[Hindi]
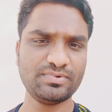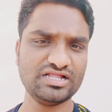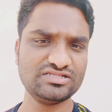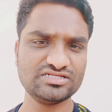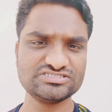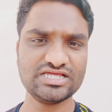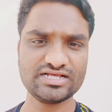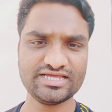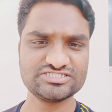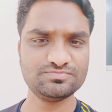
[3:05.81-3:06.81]
पाँच दस साल
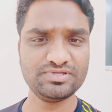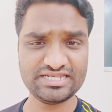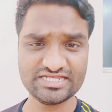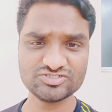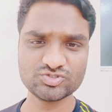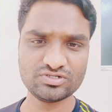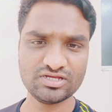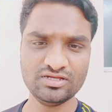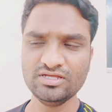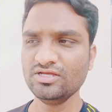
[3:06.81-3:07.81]
का एक्सपीरियंस होना